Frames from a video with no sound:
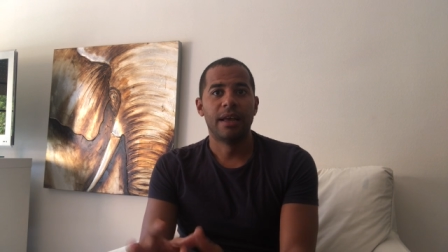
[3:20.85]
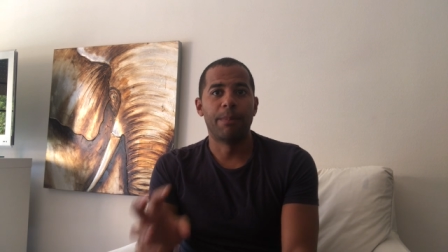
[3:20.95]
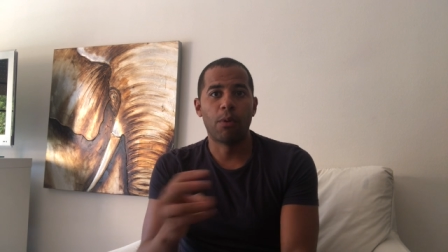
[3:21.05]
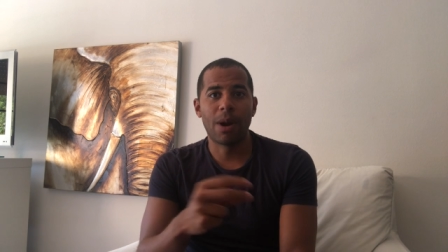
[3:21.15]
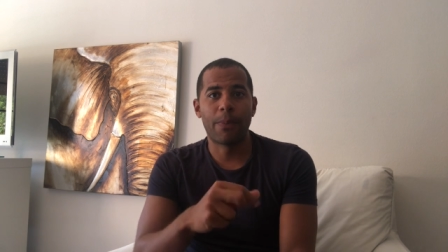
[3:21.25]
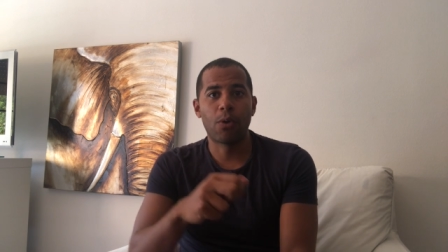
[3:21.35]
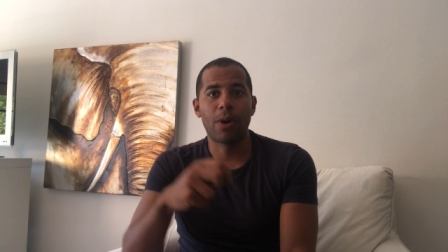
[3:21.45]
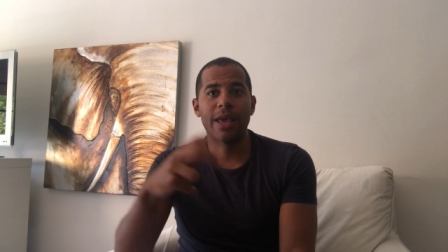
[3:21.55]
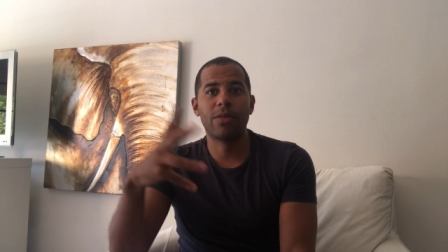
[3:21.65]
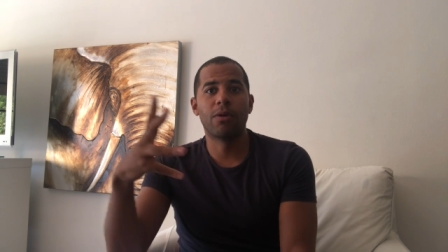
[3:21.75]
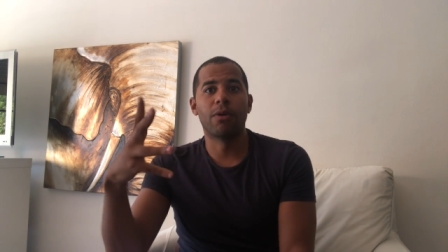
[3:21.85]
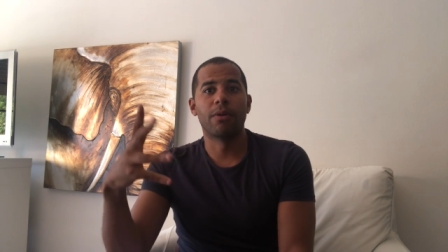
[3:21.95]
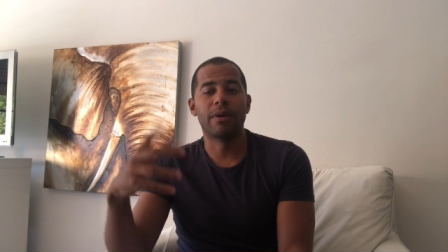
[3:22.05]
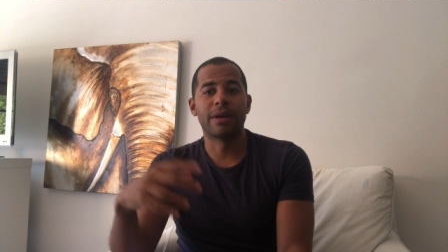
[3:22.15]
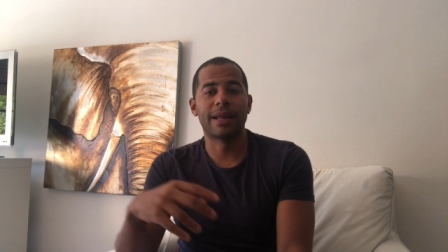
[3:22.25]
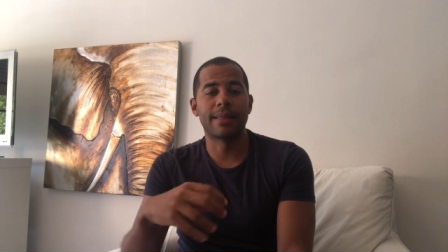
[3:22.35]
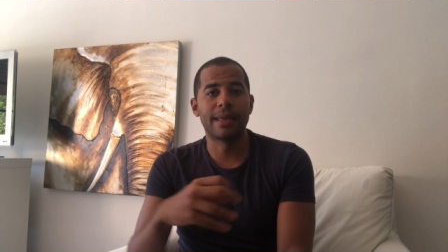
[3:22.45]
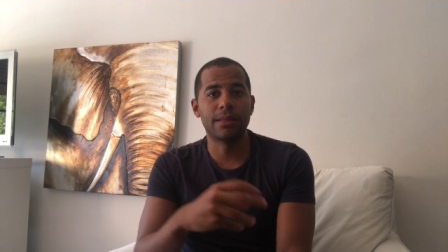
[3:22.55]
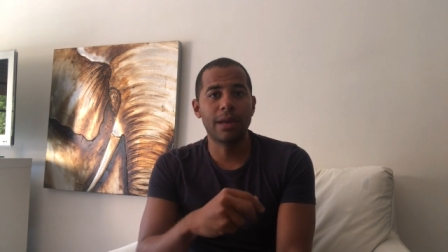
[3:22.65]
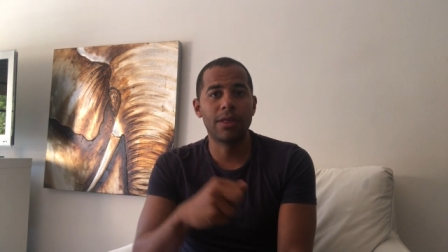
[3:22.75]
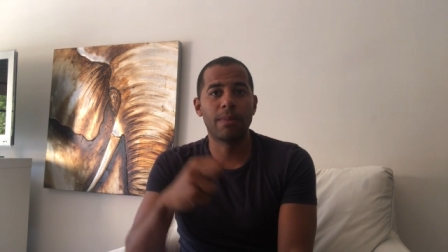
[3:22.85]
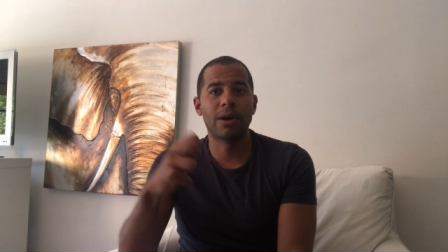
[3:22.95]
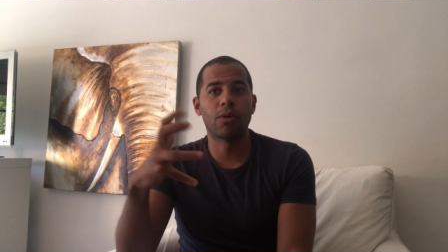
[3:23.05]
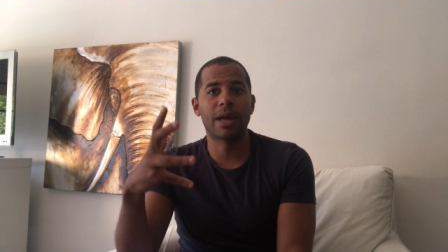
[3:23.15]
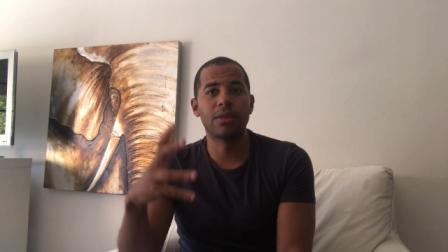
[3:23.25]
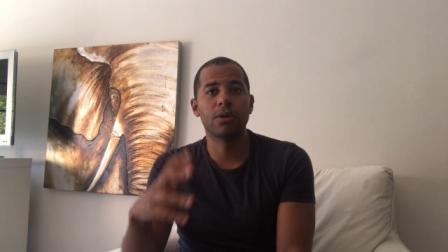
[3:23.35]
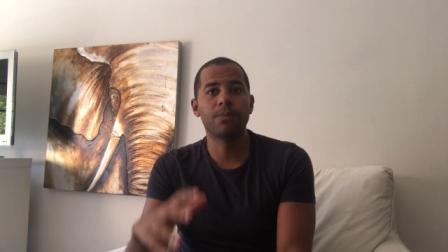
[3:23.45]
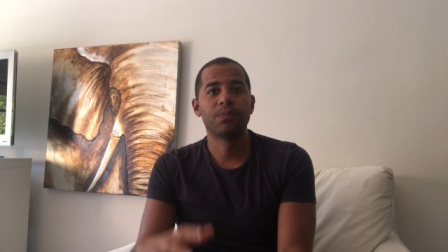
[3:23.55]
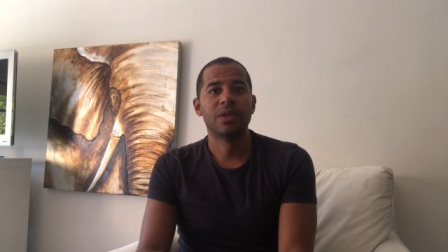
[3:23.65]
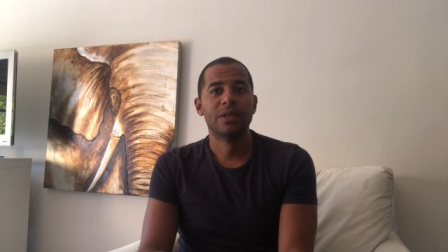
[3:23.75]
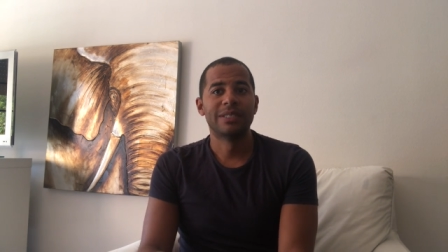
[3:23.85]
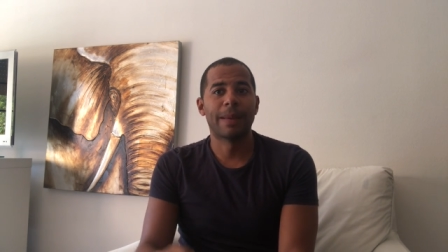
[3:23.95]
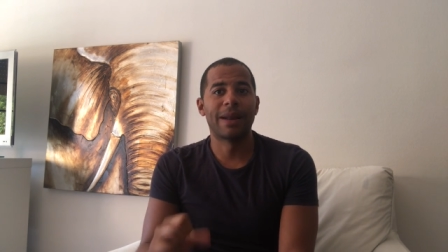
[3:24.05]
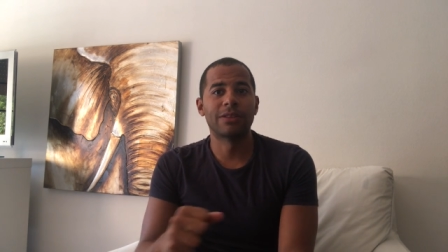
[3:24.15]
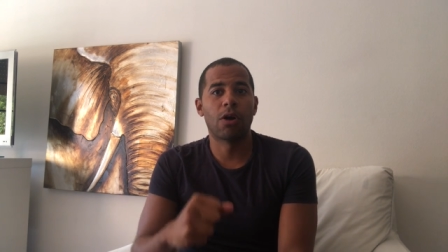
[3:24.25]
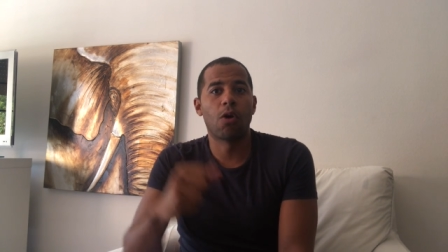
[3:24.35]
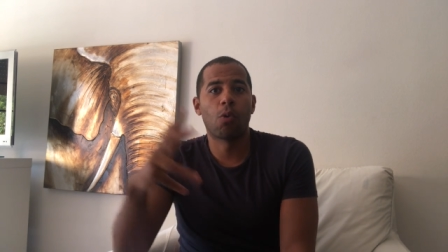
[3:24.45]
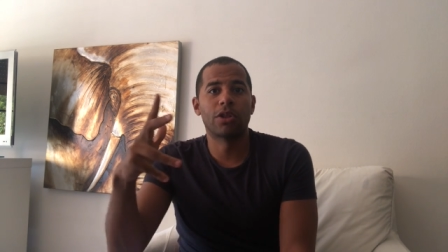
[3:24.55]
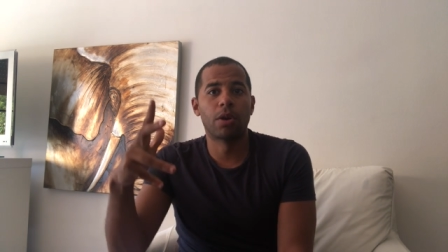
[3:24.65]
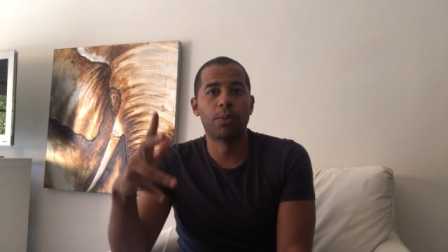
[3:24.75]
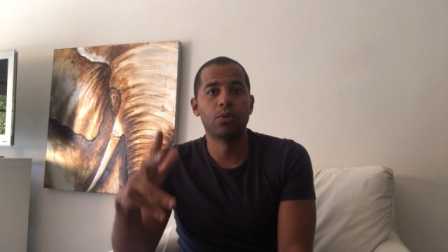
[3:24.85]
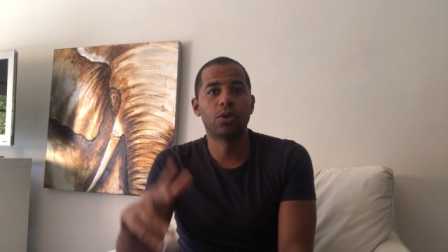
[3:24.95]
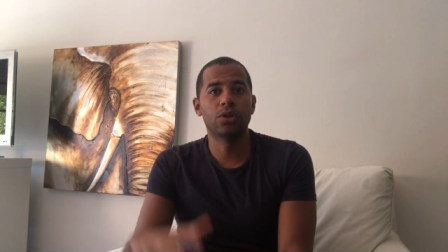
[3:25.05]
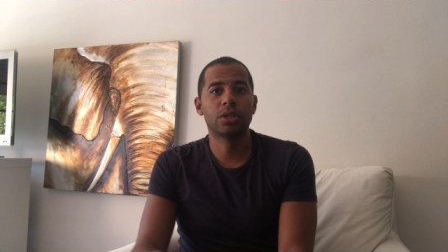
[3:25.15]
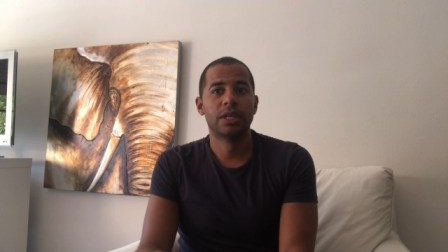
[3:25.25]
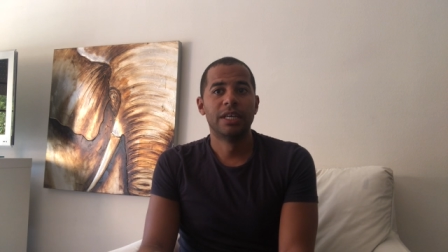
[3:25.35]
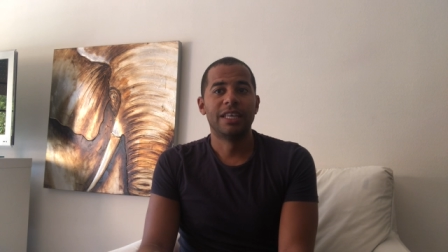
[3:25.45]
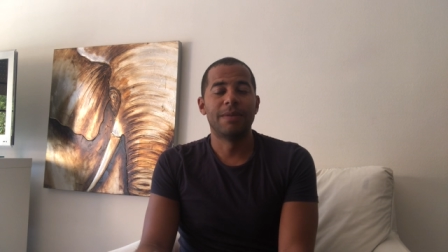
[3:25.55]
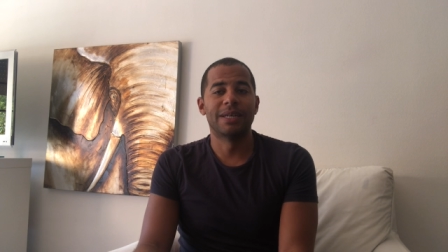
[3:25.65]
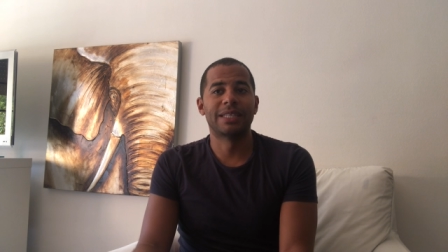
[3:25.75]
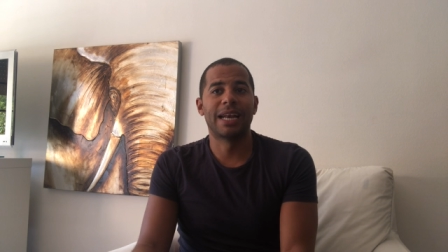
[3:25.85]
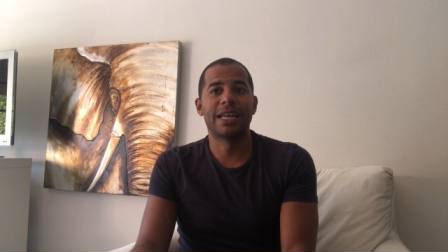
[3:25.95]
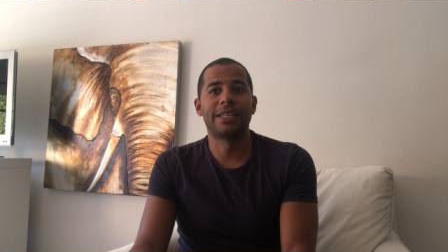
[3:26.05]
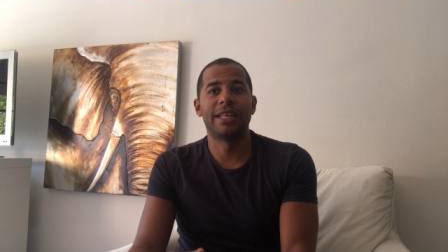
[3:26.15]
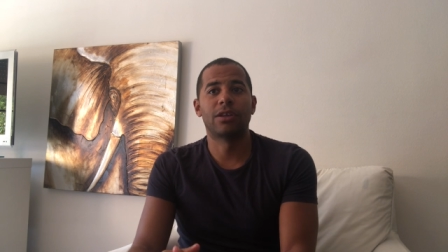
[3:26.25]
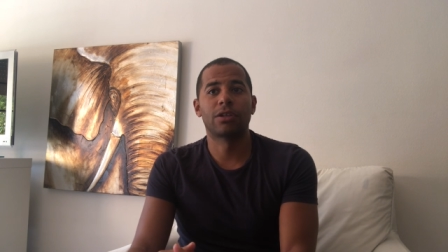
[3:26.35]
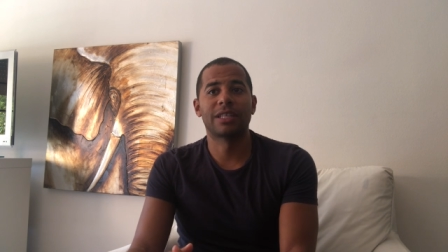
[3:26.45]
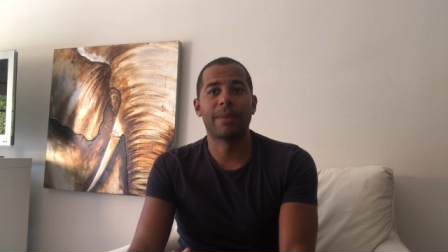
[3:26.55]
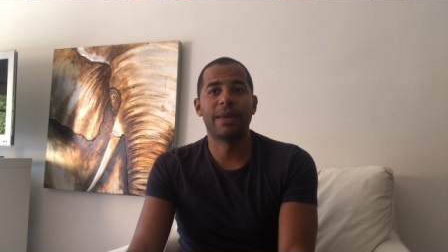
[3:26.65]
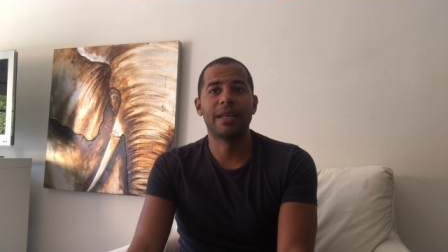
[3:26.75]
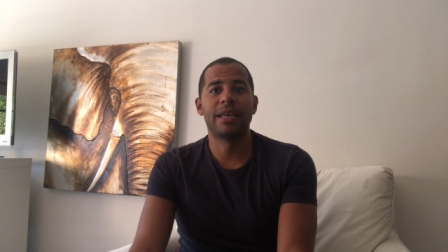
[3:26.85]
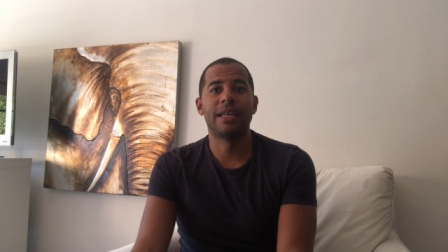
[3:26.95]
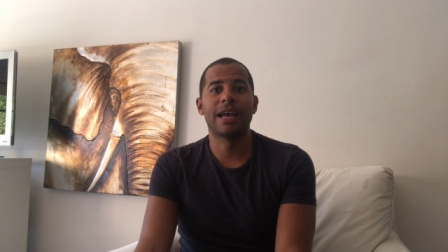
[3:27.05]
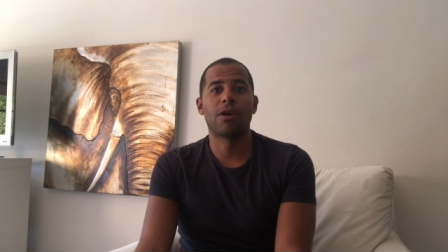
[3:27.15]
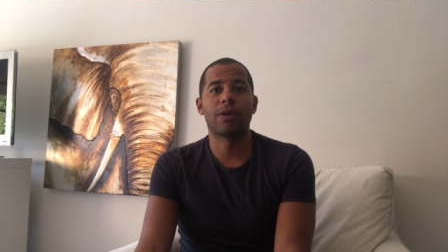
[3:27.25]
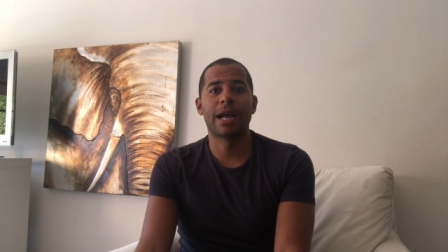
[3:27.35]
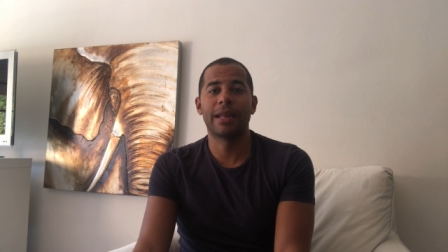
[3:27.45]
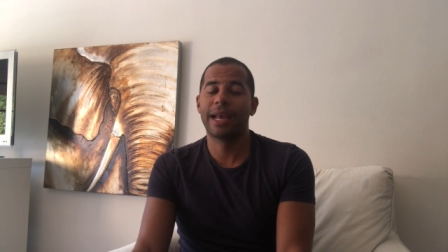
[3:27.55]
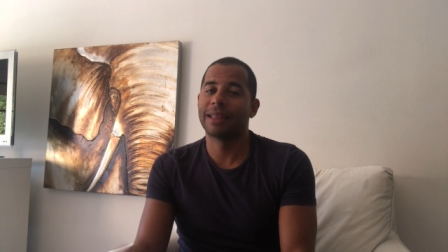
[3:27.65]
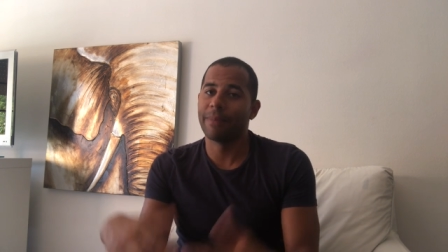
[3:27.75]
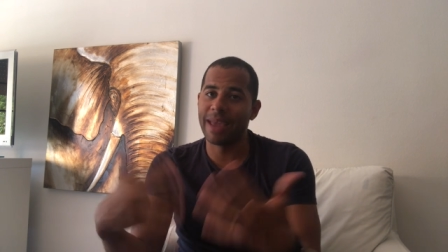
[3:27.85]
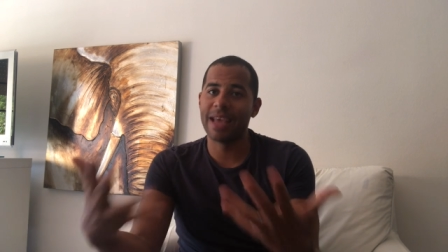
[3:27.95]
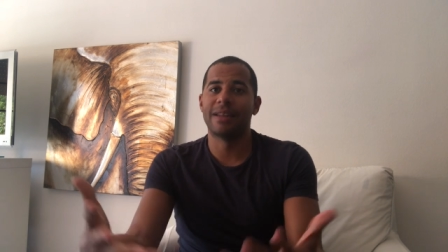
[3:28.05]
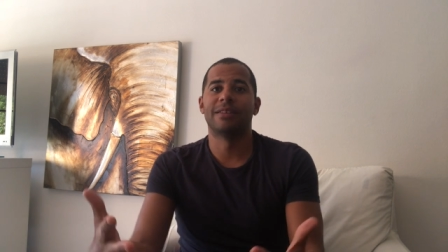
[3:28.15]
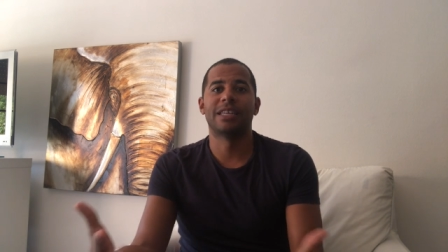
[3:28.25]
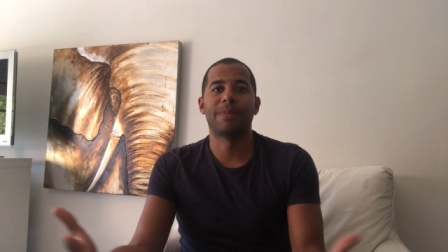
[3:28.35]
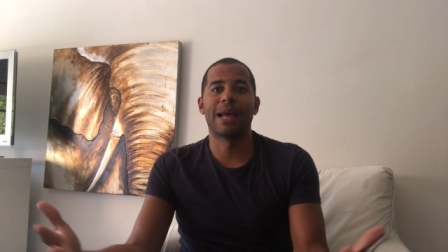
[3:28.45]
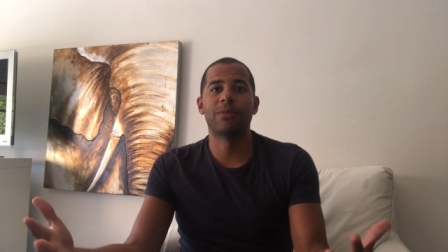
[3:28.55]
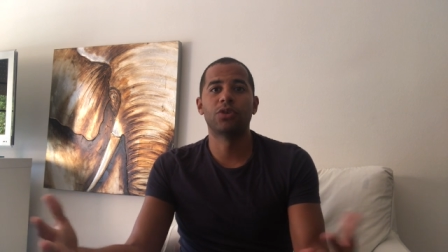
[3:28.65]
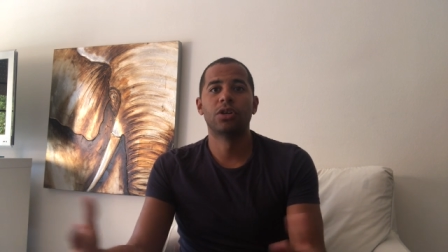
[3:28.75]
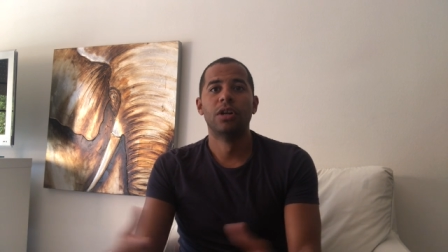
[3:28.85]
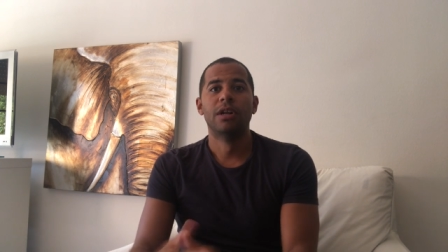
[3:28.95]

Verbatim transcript: eh, poco a poco ha ido creciendo, ha ido mejorando, se ha plantado con cuatro puntos y va a estar en la siguiente ronda también Guinea Conakry, que también esperamos